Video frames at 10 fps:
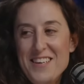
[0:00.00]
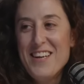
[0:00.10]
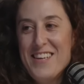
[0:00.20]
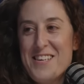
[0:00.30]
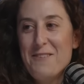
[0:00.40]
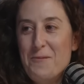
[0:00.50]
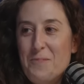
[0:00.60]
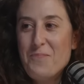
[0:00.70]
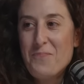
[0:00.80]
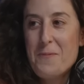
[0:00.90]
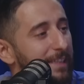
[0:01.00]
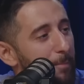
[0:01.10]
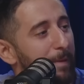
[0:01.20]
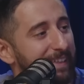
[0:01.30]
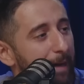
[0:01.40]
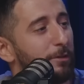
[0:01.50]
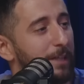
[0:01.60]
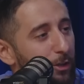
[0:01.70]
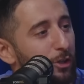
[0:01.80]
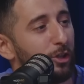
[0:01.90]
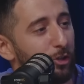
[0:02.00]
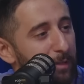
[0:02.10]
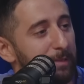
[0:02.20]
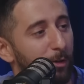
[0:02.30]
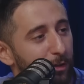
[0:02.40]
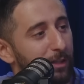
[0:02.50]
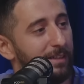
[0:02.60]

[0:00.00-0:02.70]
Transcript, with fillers: El secreto es que nos interpretamos a nosotros mismos.